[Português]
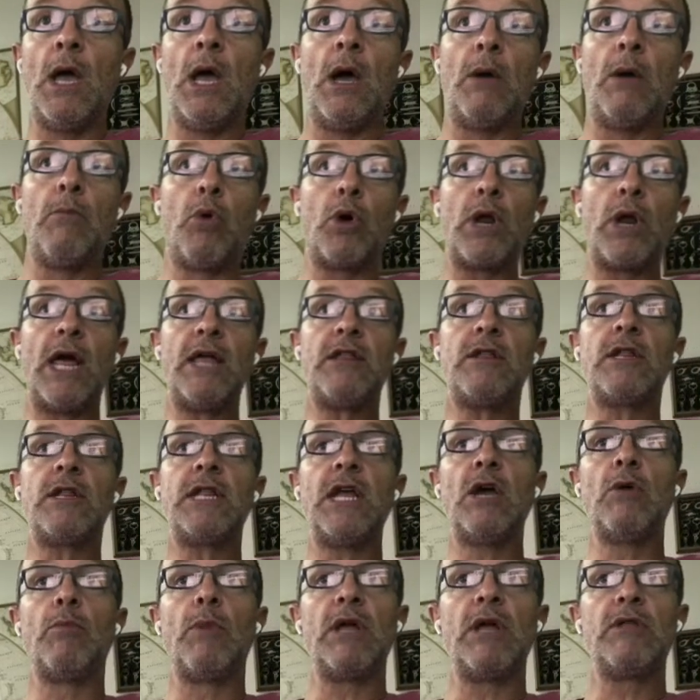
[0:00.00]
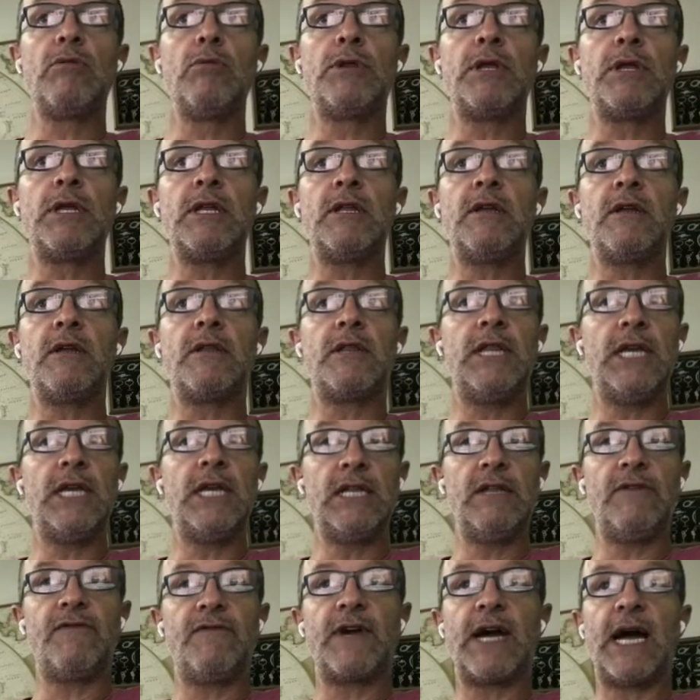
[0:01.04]
Boreste tem o mesmo
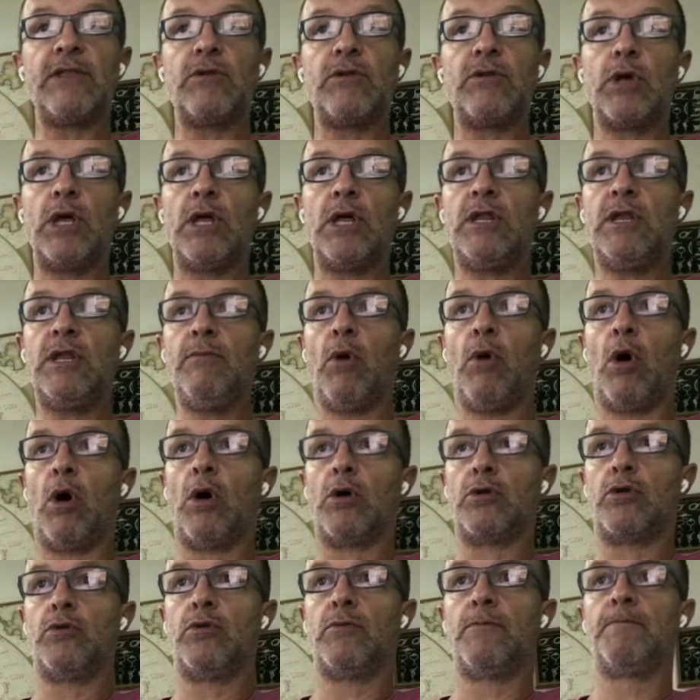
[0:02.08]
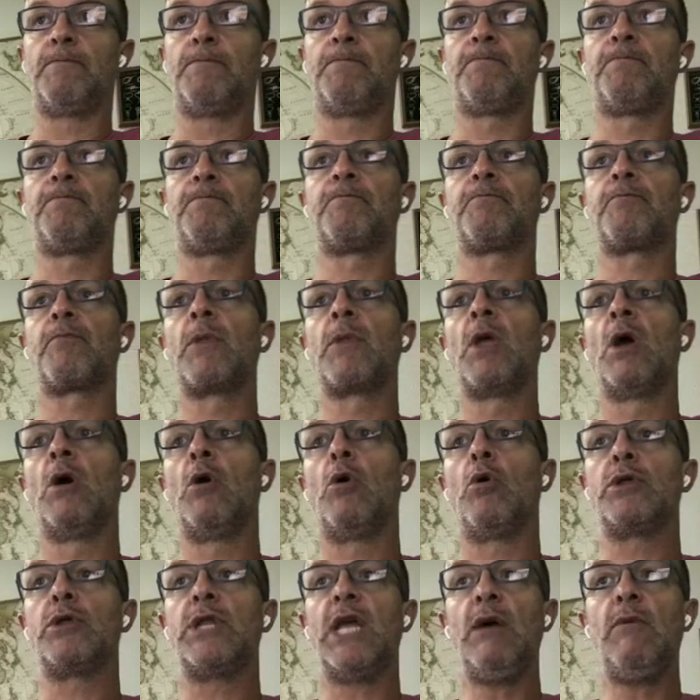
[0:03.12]
significado que este bock. O
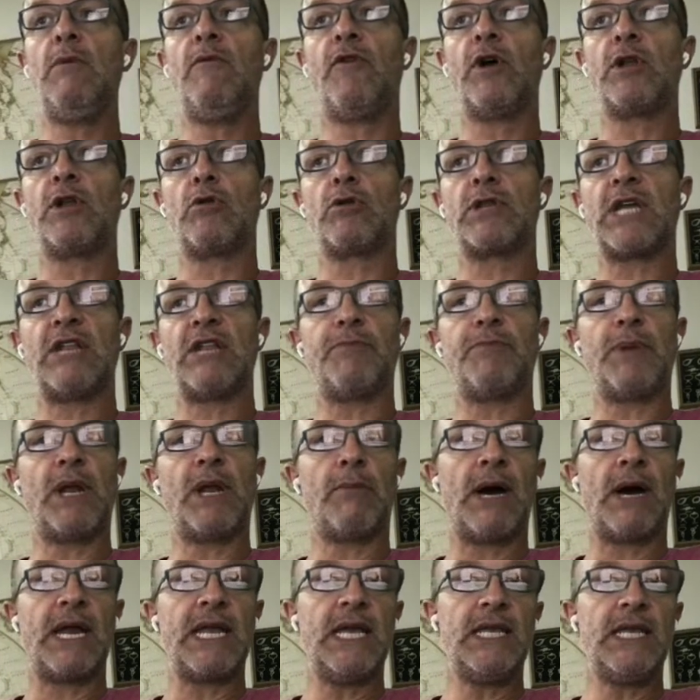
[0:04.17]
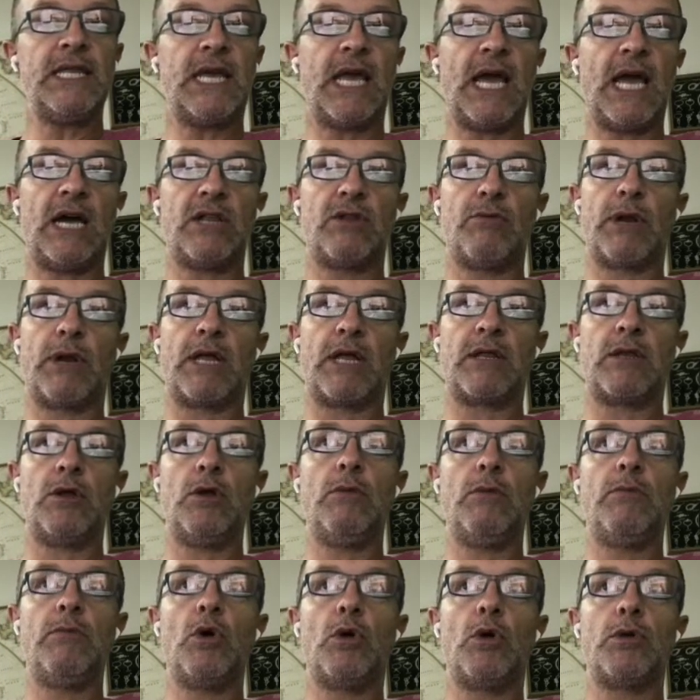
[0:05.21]
termo foi adotado pela Marinha de Guerra do Brasil em
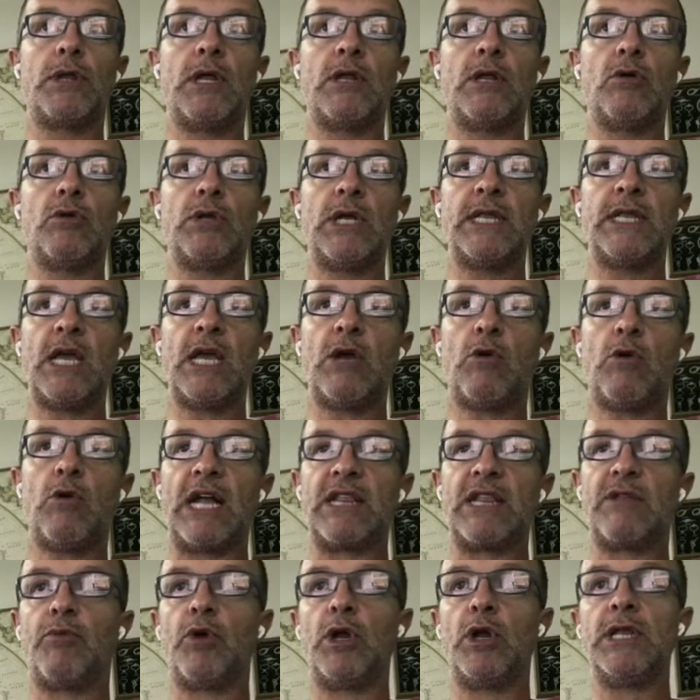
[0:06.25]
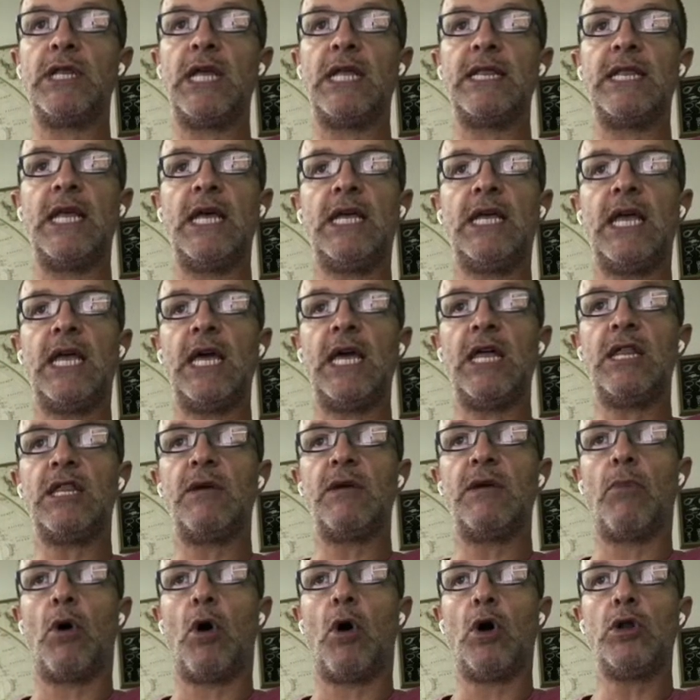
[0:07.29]
1884, por entender que este
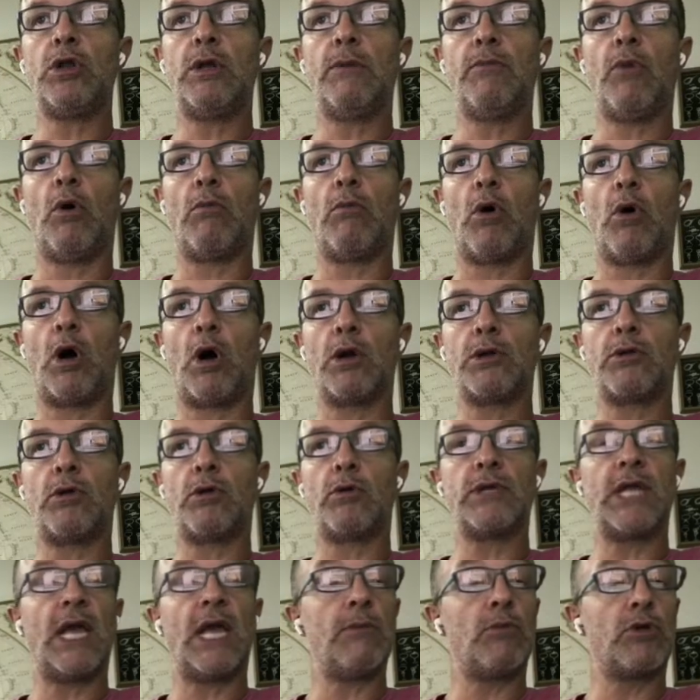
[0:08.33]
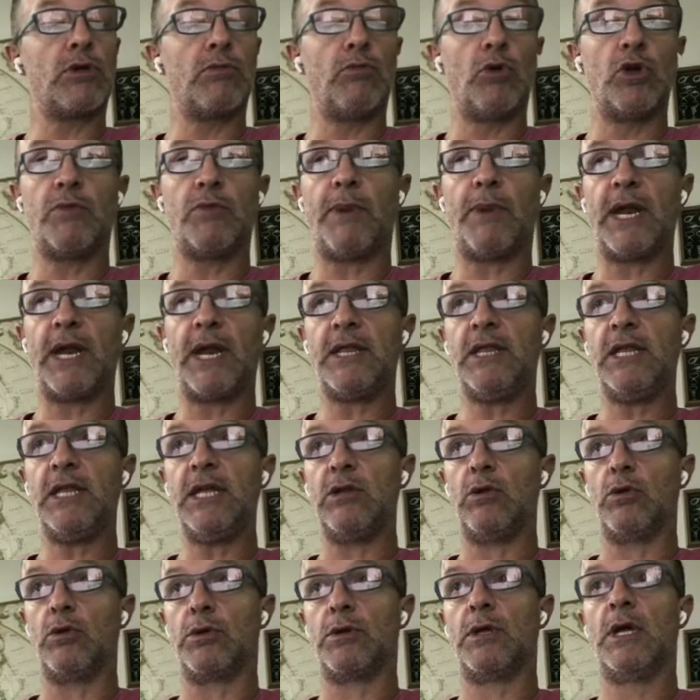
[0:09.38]
bordo e bombordo são termos muito
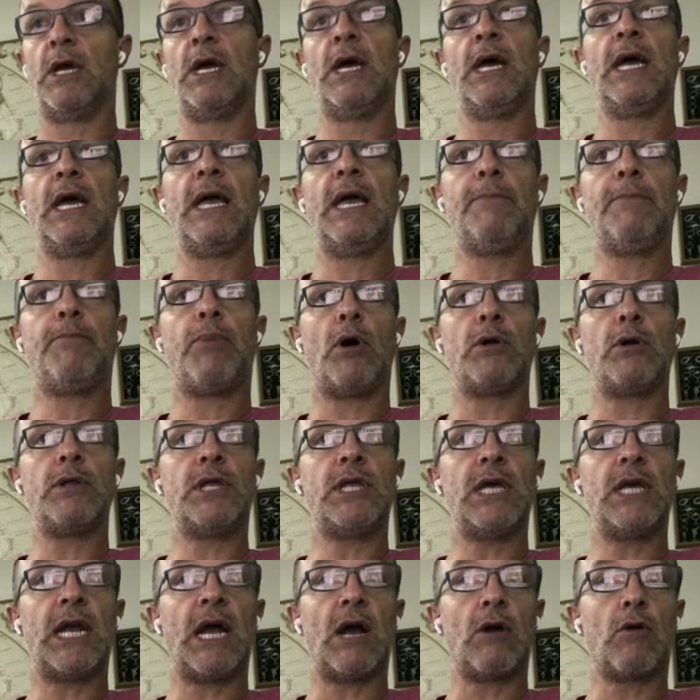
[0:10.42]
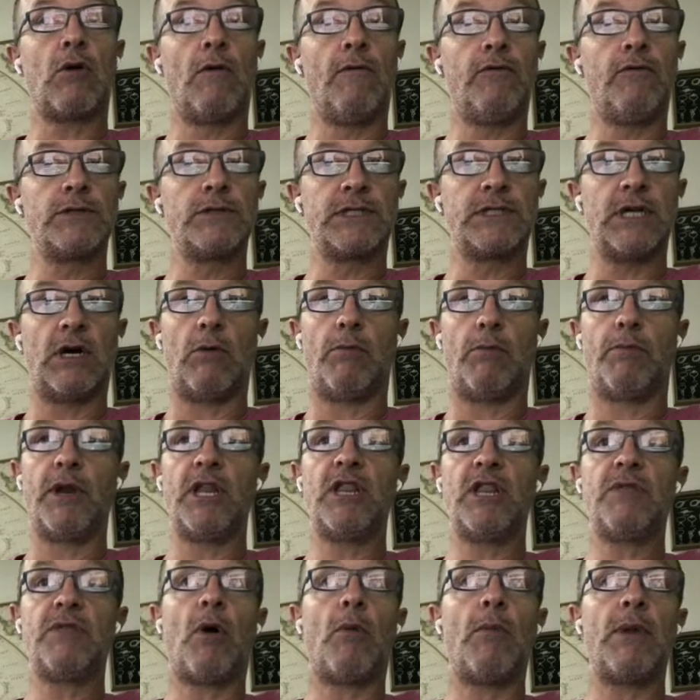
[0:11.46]
parecidos e pode gerar confusão,
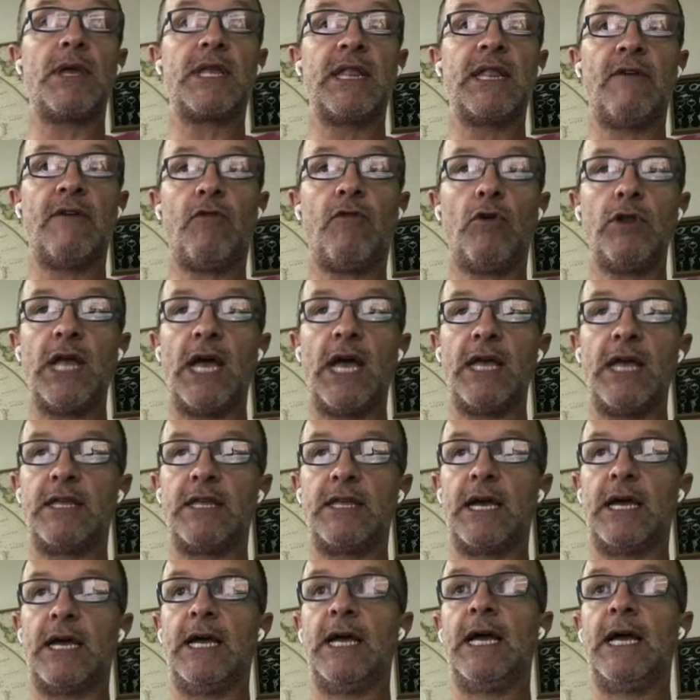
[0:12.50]
principalmente na fonética.